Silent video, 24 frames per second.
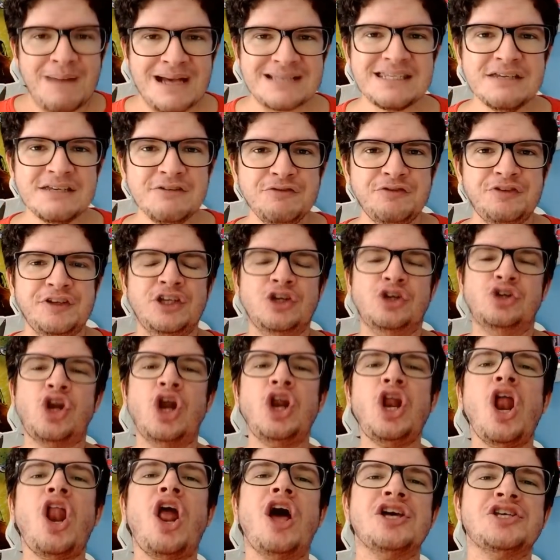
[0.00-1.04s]
Mas enfim,
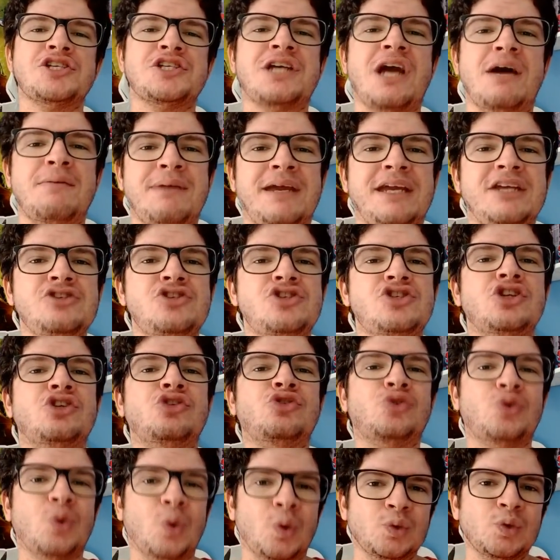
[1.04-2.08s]
cronologicamente,
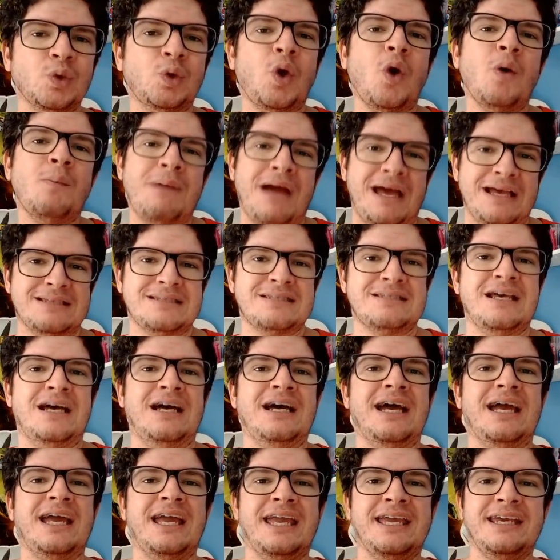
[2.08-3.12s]
tudo
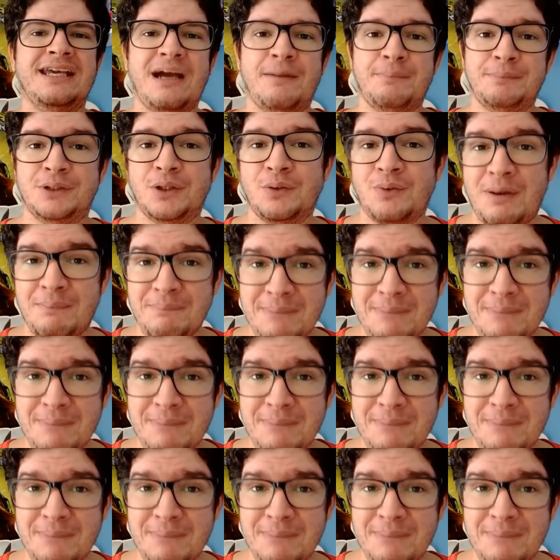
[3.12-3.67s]
começa em Capitão